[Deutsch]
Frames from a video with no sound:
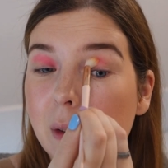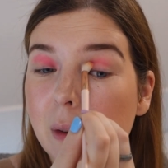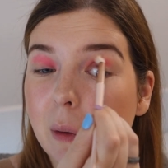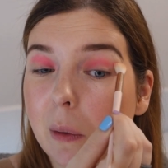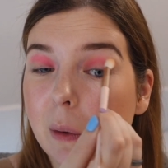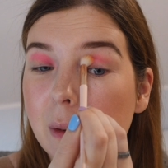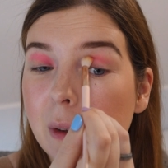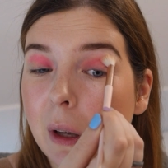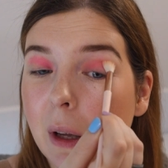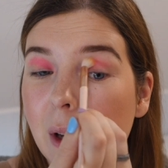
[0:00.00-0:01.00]

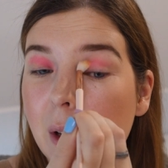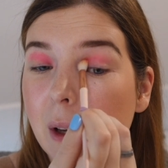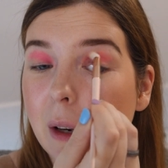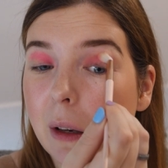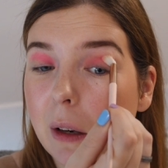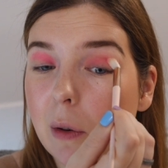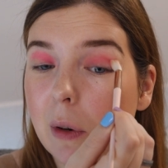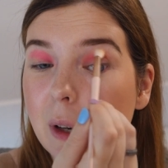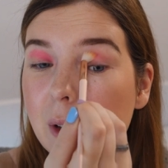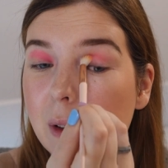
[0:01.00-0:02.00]
So in die
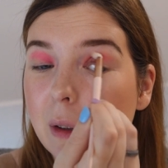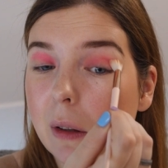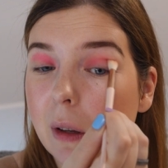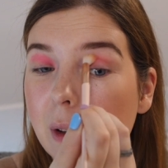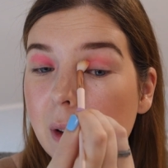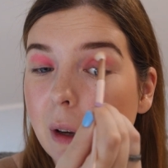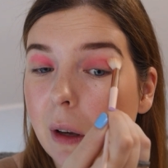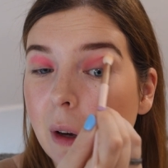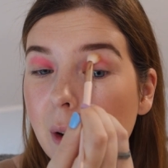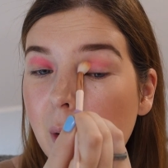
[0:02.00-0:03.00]
Crease.
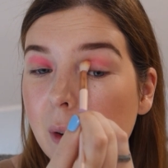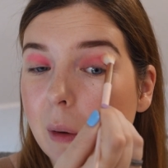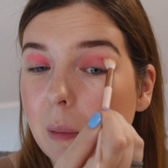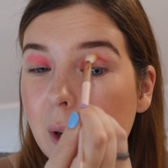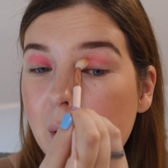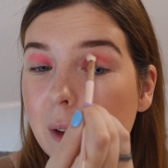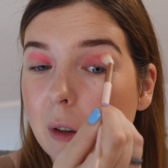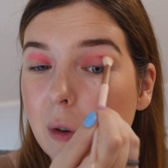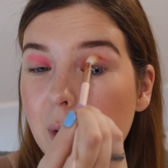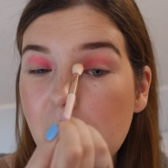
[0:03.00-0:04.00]
Und dann blende
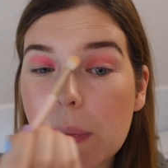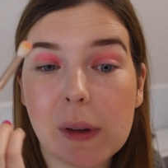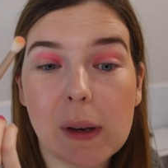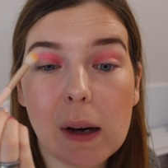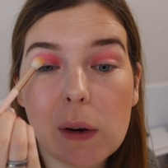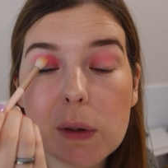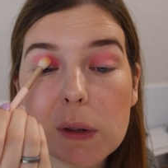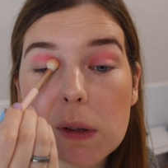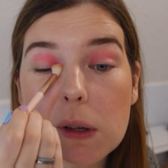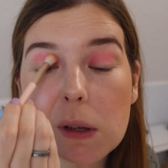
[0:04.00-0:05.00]
ich es schön ein bisschen
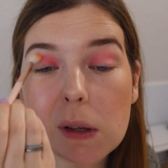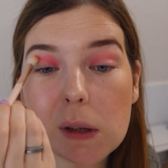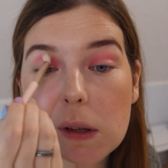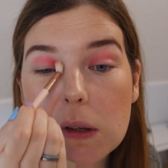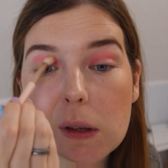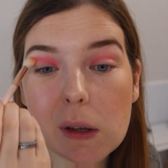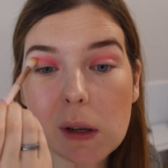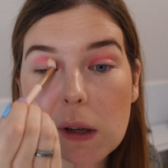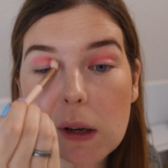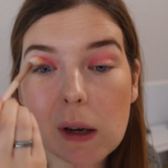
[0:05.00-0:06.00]
aus.
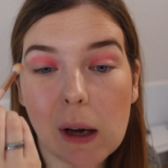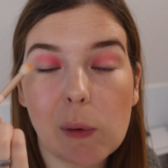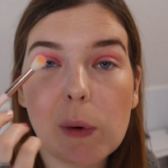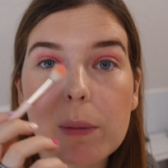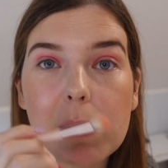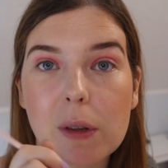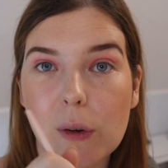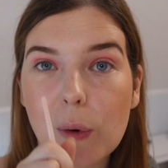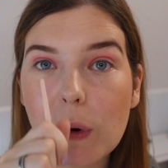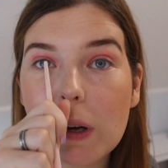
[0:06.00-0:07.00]
Kann ruhig ein
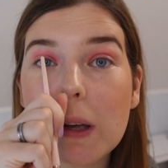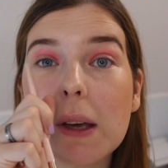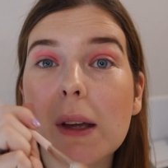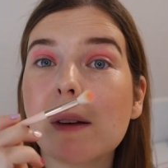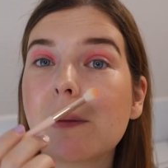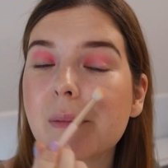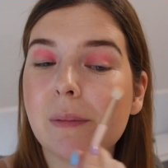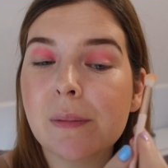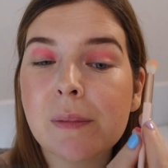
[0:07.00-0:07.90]
bisschen höher gehen.